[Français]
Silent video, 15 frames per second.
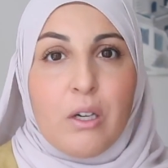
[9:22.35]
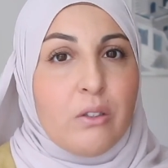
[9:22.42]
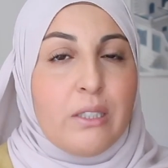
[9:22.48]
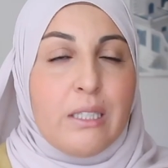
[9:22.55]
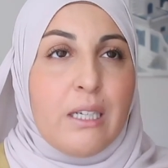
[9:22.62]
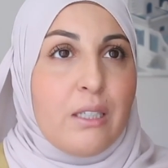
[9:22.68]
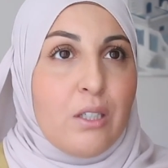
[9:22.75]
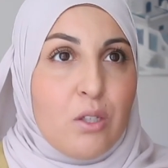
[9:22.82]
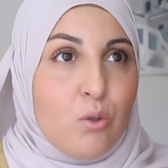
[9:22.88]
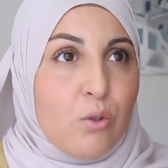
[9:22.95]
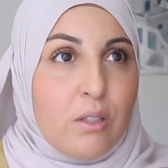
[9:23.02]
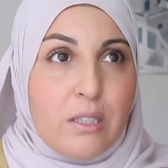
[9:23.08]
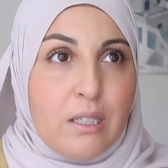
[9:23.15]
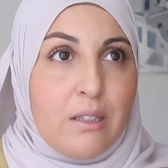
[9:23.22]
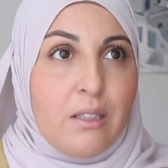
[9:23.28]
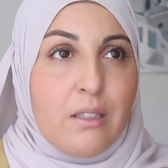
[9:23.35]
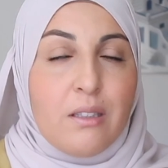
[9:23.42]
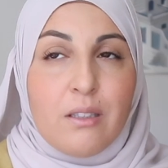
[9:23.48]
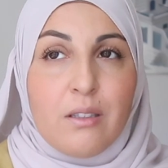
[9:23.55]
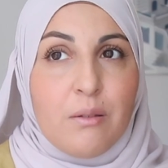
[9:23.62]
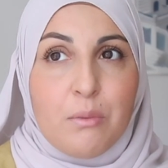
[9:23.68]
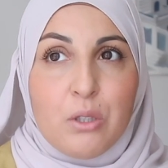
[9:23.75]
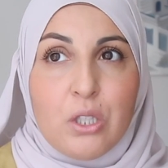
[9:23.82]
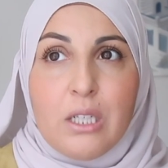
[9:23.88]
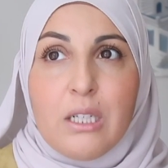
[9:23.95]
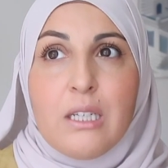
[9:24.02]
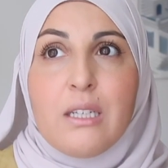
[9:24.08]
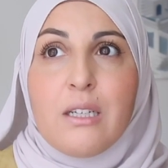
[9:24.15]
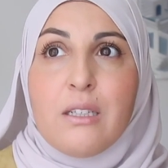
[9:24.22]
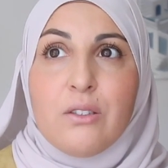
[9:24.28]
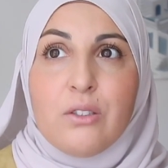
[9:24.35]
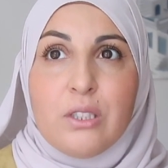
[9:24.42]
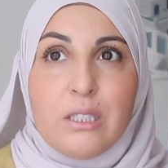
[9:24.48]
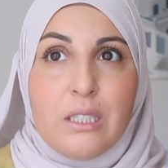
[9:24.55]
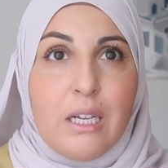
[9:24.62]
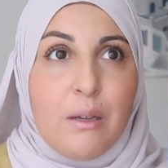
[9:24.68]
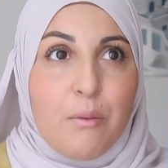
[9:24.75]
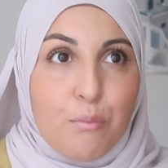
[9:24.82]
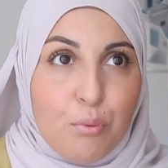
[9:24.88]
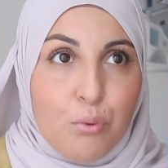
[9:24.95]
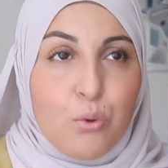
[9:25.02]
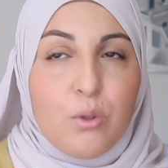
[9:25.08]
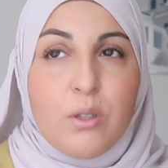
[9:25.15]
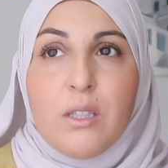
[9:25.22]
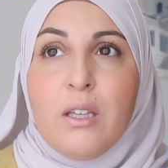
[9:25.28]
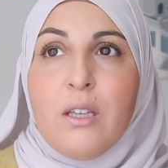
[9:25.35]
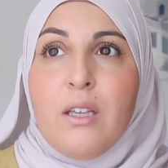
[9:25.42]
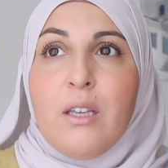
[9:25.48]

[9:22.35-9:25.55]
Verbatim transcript: quand il a quelque chose dans sa tête, quand il a un but,